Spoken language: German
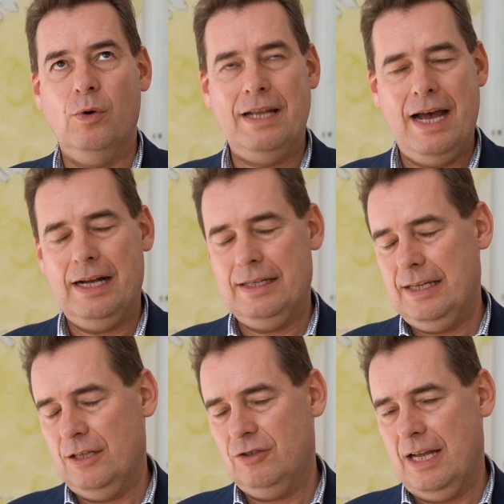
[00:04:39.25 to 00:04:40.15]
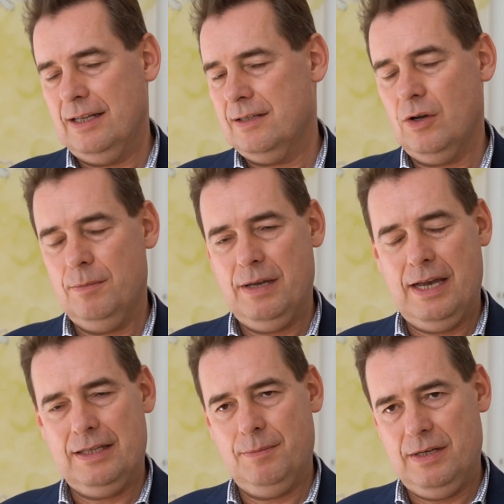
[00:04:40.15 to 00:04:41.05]
hohe Nachhaltigkeitsstandards auch im
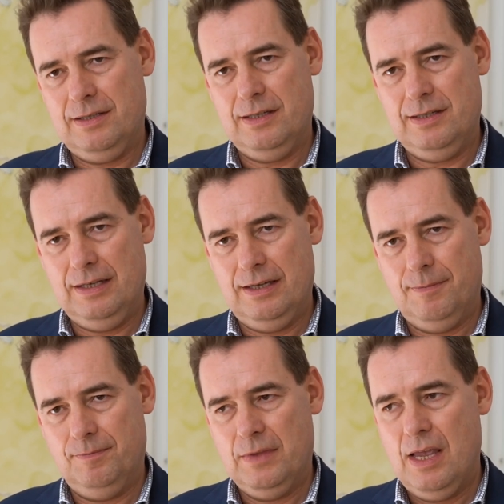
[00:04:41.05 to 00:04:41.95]
Bereich der Pestizide.